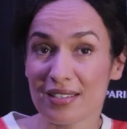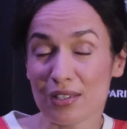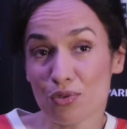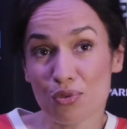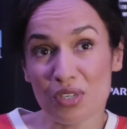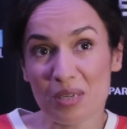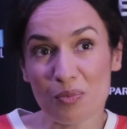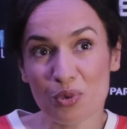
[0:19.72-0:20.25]

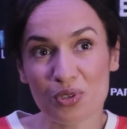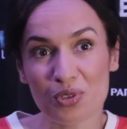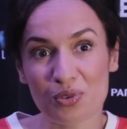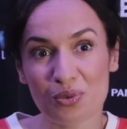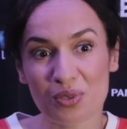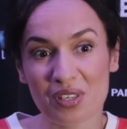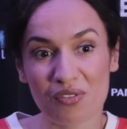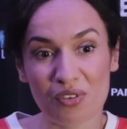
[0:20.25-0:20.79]
C'est une
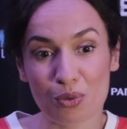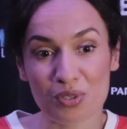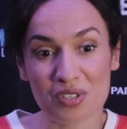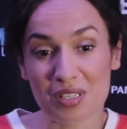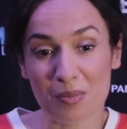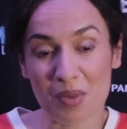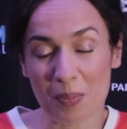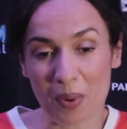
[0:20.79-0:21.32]
émotion qui vient
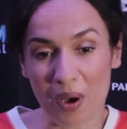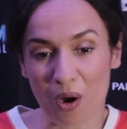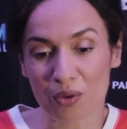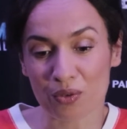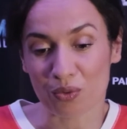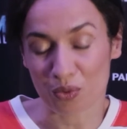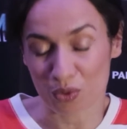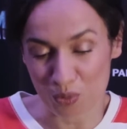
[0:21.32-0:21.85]
aussi de mes
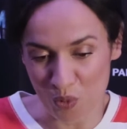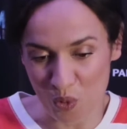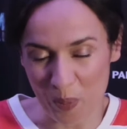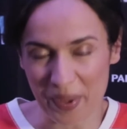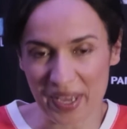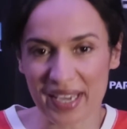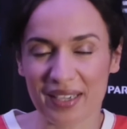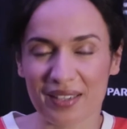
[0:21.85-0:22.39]
parents, donc de mon
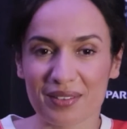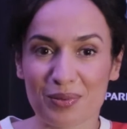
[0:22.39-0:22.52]
père,